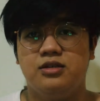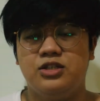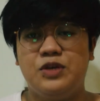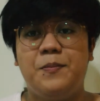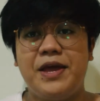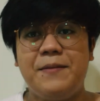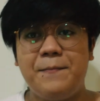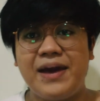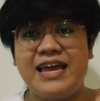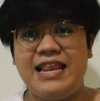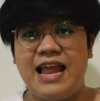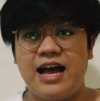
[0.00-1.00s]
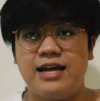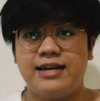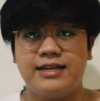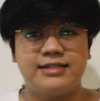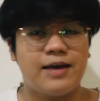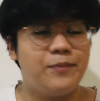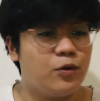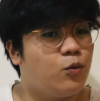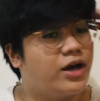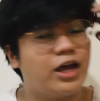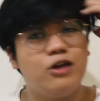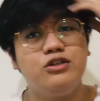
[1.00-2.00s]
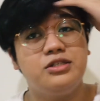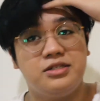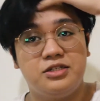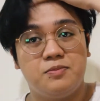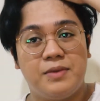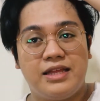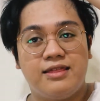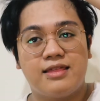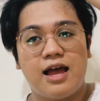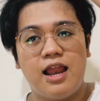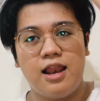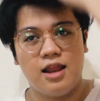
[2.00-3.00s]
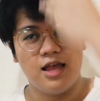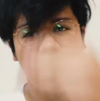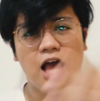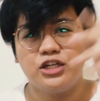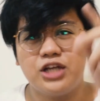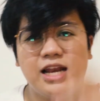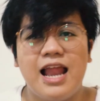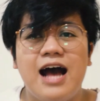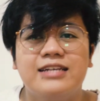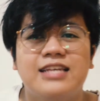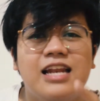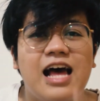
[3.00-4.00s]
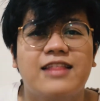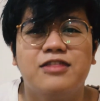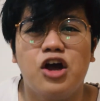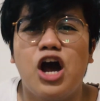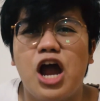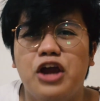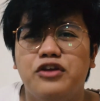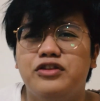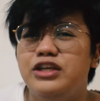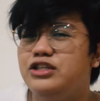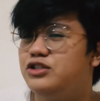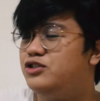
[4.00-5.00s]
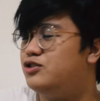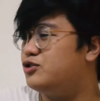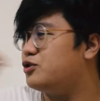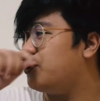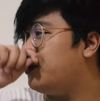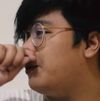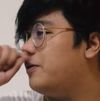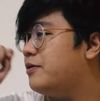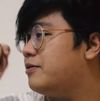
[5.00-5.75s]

Si May May lang ang nagsabi huwag kayong judgmental. Siya lang sa lahat ng artist. Diyos ko.